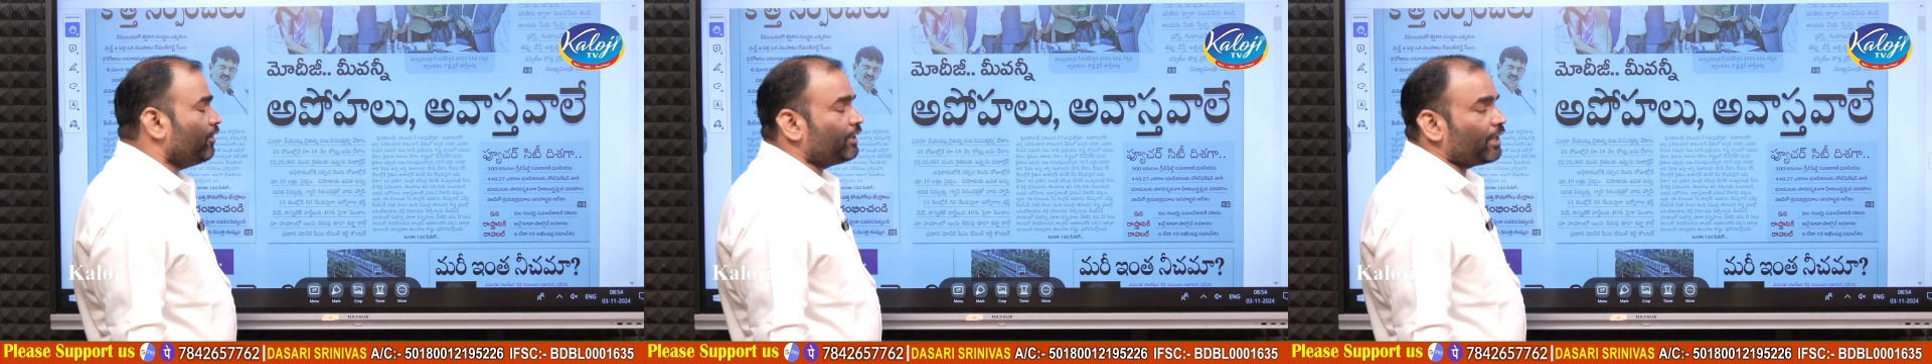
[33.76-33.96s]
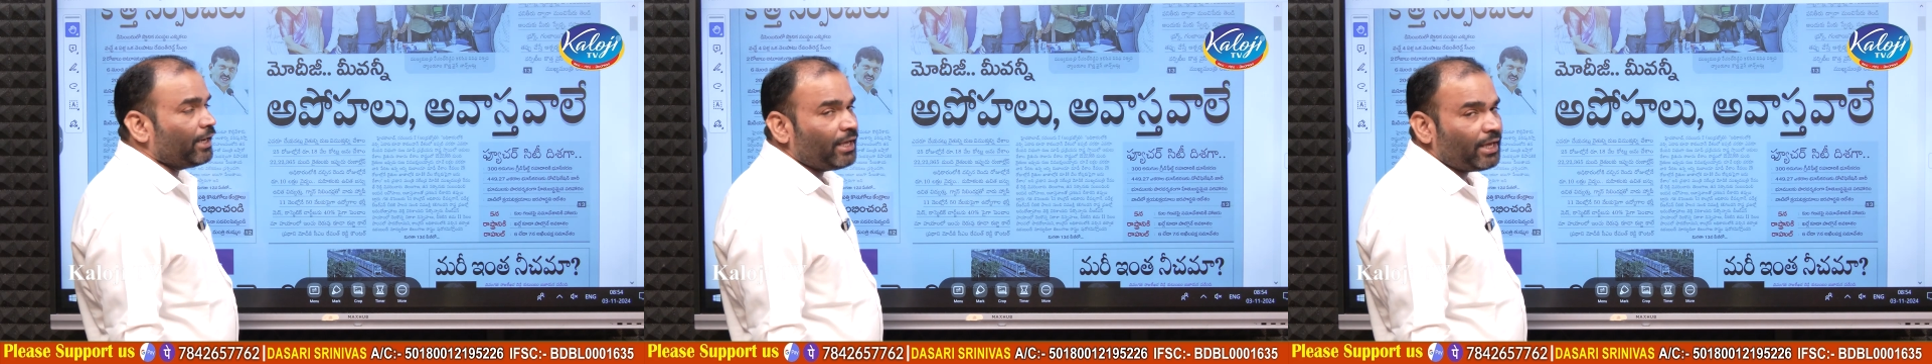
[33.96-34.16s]

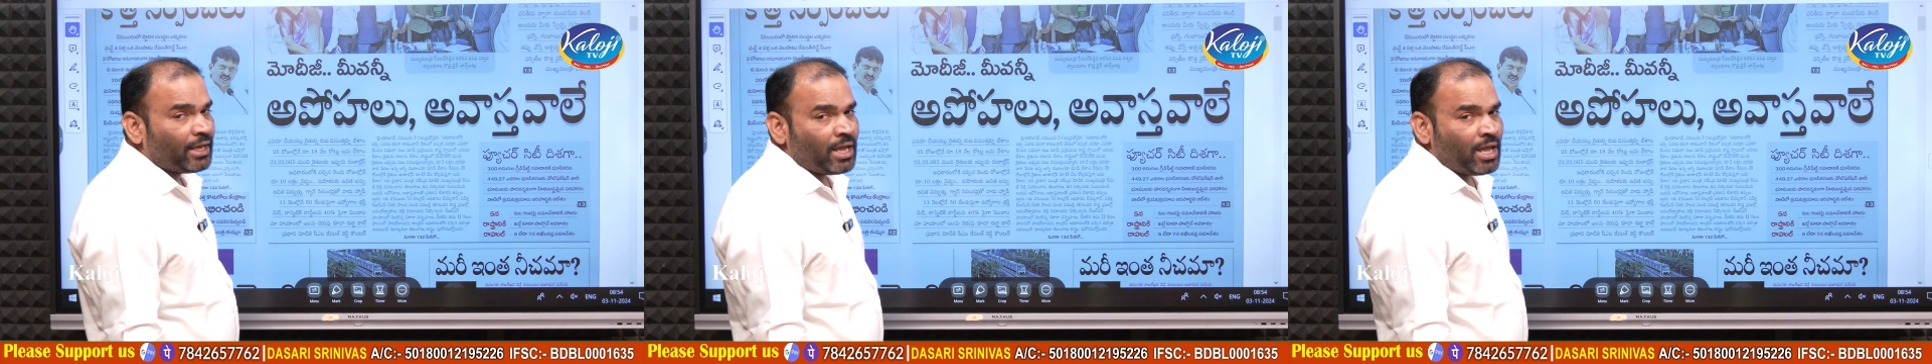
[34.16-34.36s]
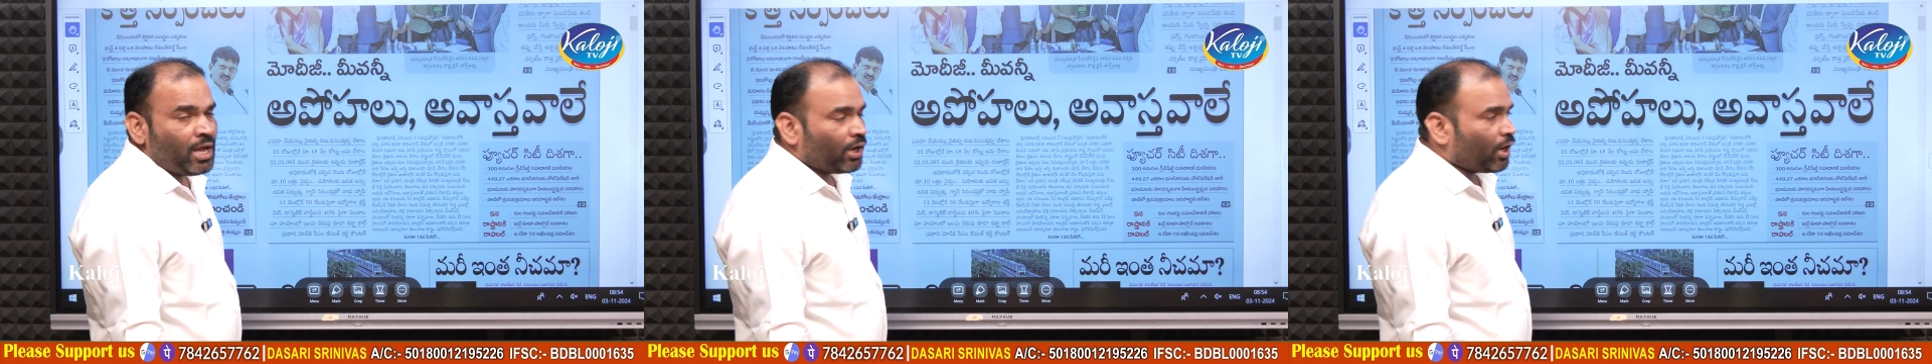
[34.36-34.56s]
రేవంత్ రెడ్డి
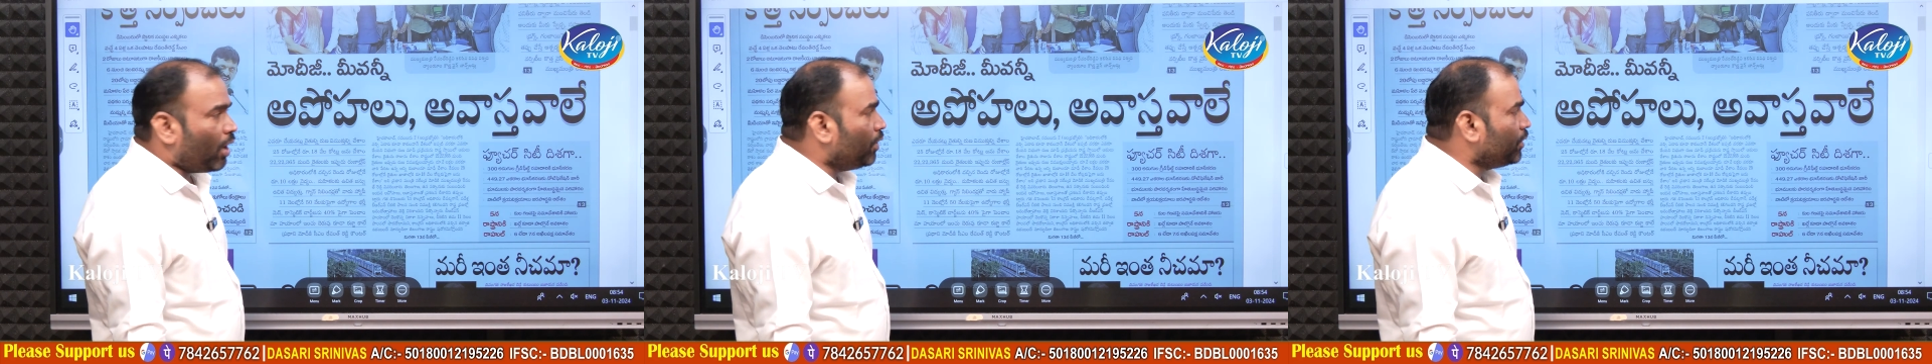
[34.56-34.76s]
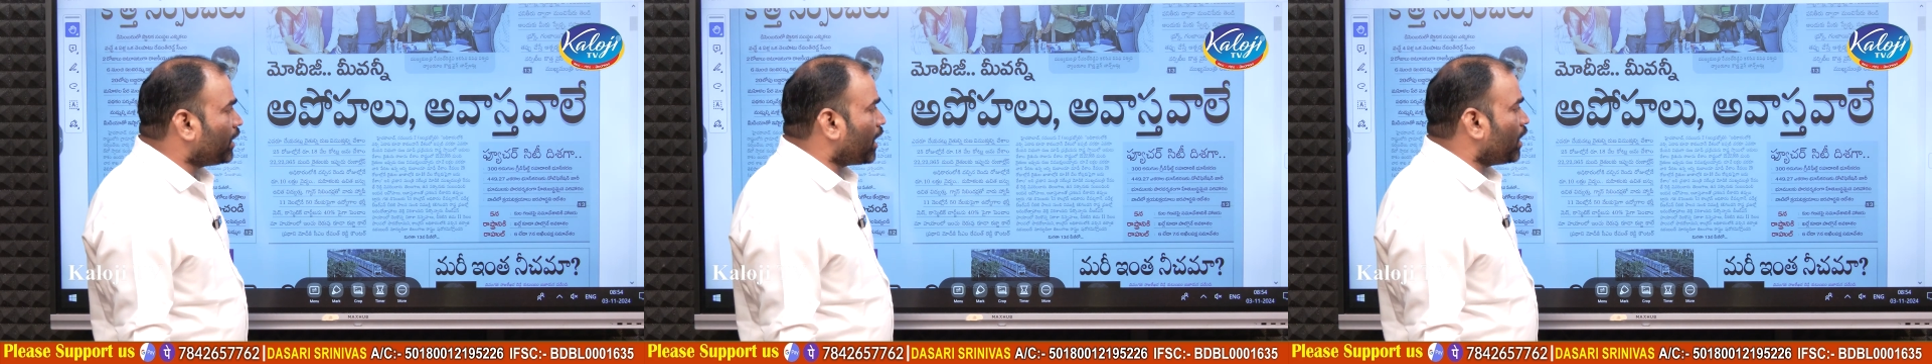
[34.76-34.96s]

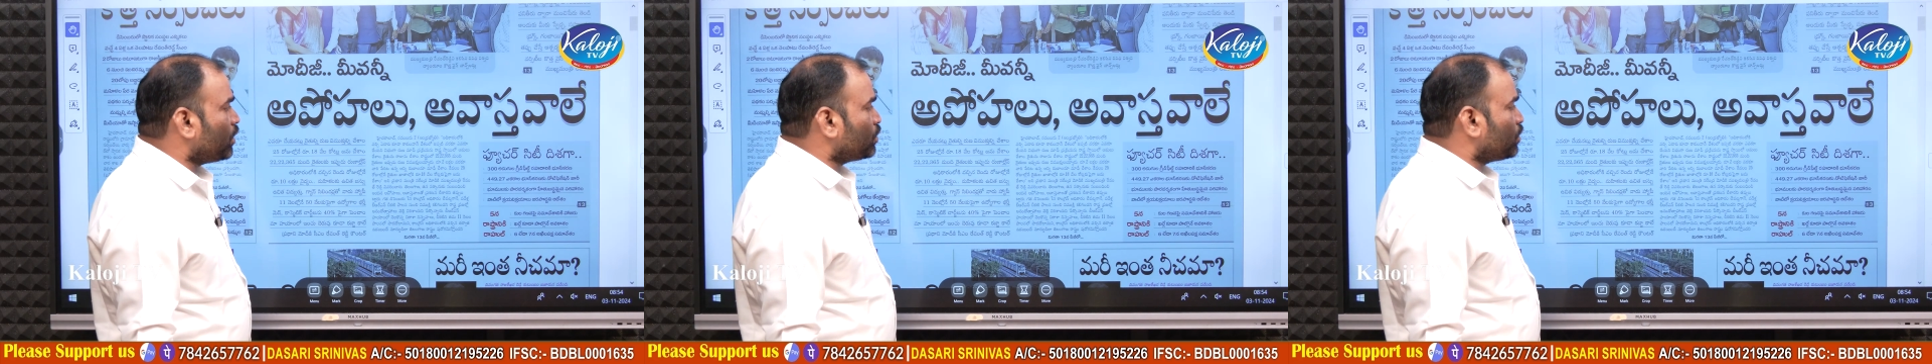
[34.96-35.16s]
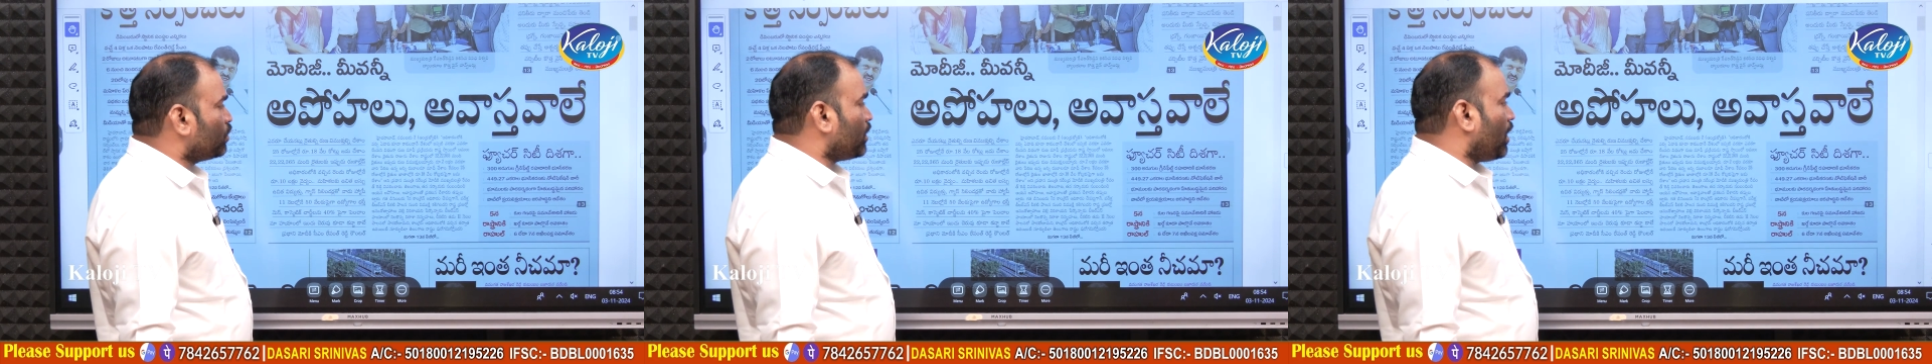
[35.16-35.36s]
కౌంటర్
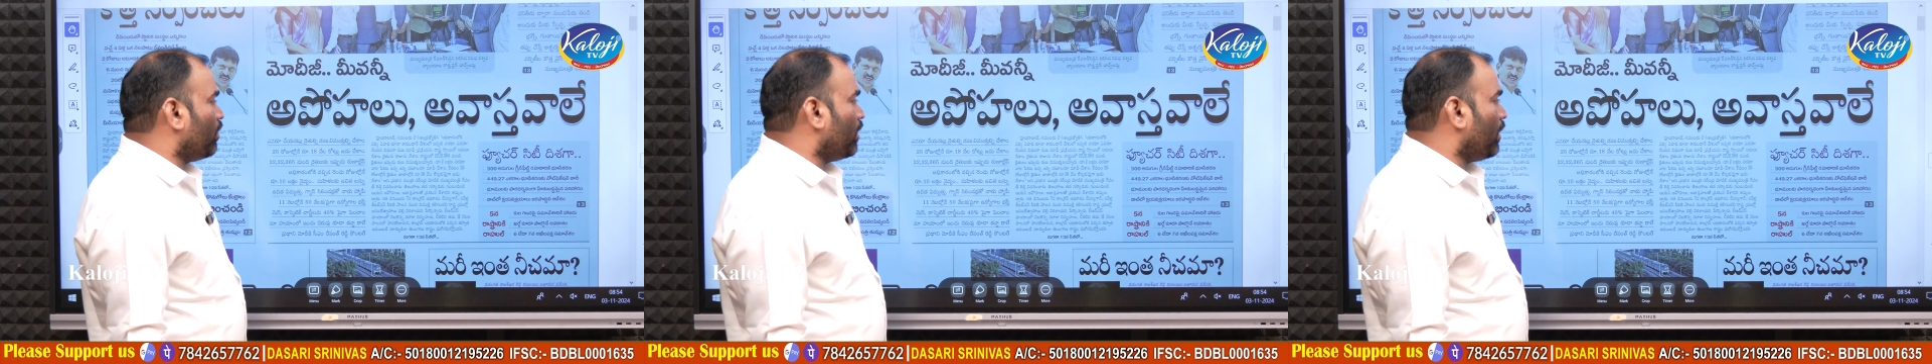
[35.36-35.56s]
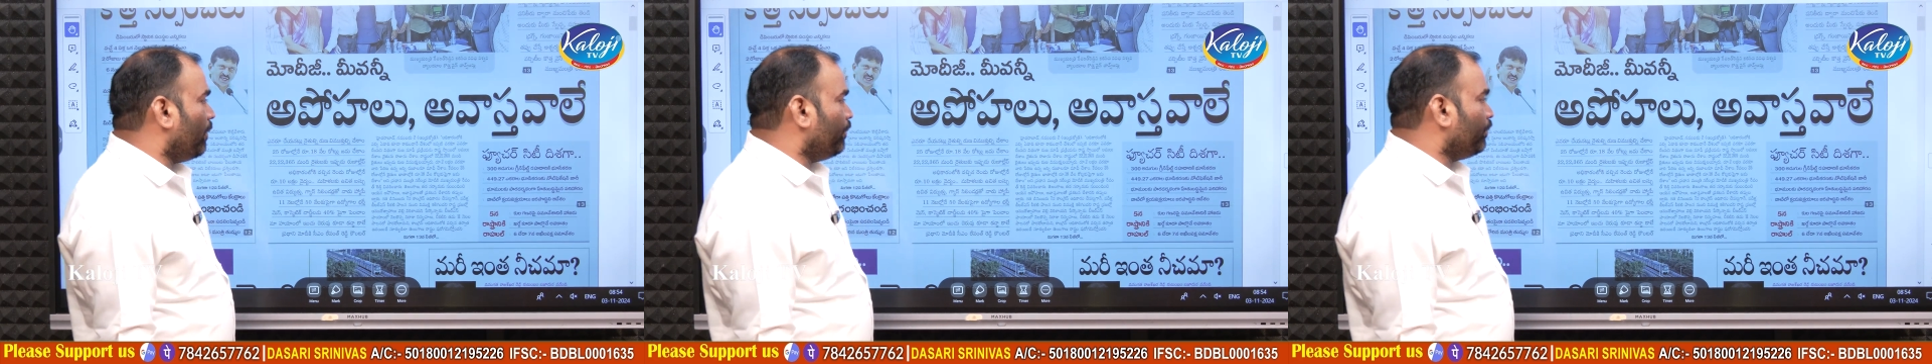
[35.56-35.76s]
అంటూ చూస్తా
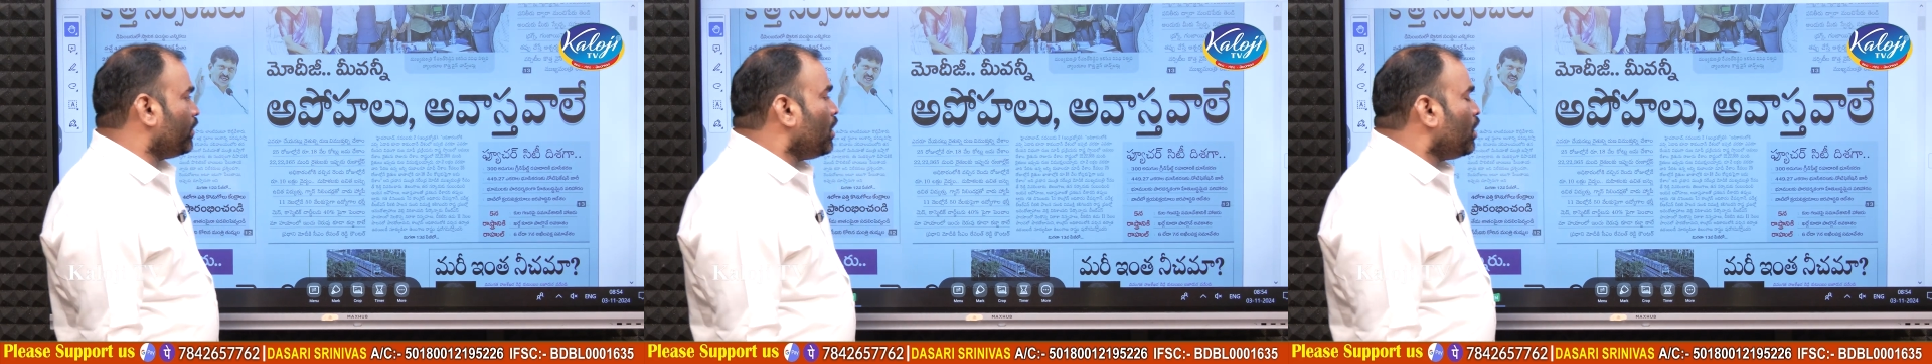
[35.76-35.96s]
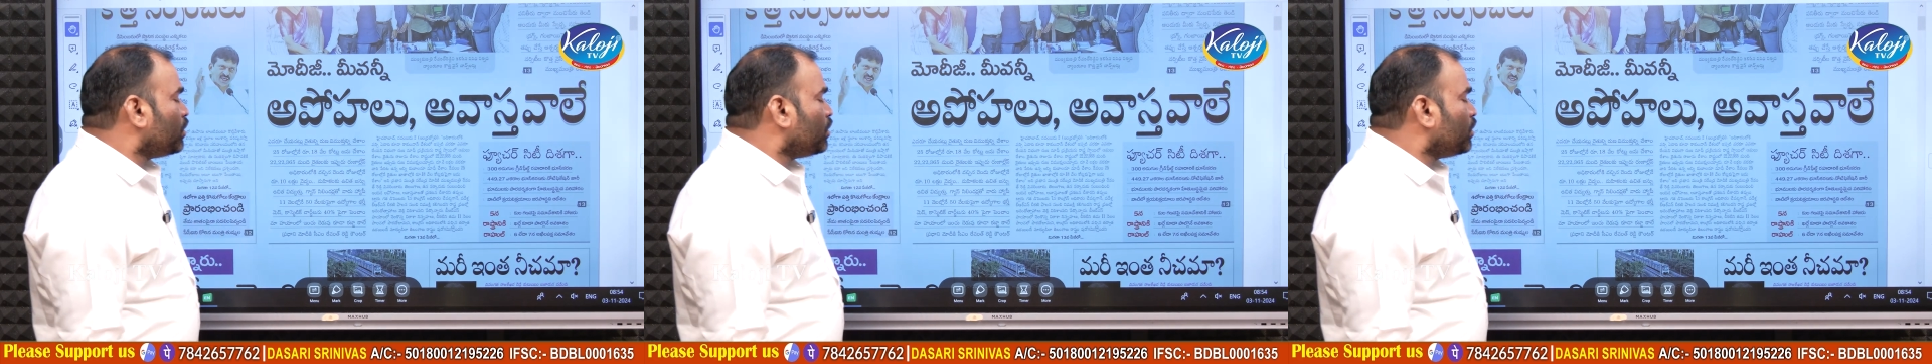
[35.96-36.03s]
ఉన్నాం